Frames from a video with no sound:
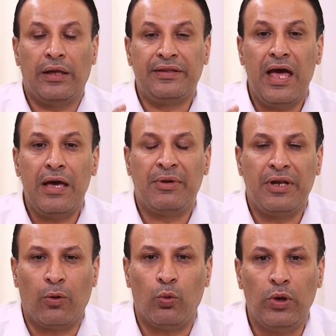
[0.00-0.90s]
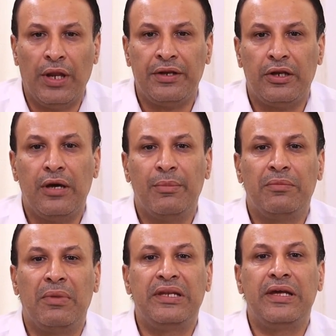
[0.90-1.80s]
دائما أقول أن
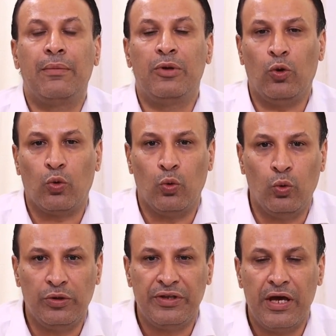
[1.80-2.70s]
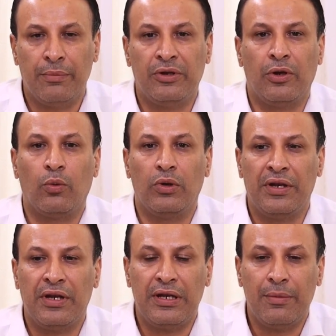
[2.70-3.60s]
اليمن مليئة بالعقول دائما نقول
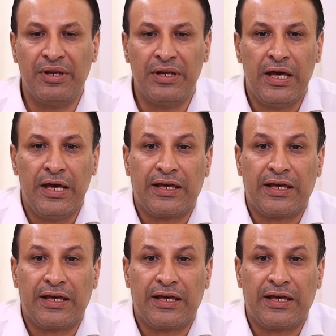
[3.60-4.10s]
أن اليمن